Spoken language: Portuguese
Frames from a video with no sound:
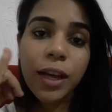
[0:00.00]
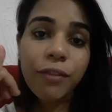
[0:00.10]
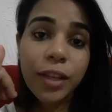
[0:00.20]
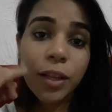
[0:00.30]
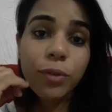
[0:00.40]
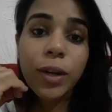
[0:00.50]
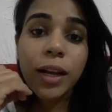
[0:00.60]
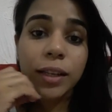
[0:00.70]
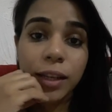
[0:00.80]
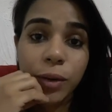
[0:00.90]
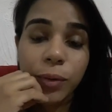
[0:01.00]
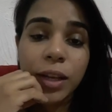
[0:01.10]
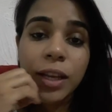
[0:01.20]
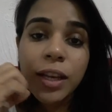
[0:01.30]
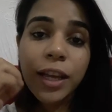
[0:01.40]
Caverna do Dragão,
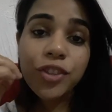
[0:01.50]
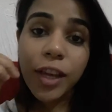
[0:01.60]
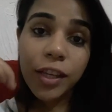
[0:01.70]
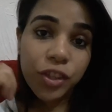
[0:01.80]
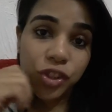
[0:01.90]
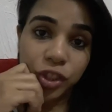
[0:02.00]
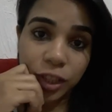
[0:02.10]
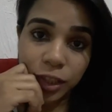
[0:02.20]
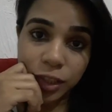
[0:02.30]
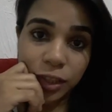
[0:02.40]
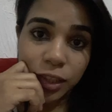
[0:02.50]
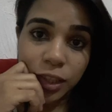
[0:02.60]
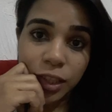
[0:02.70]
Jack Chan,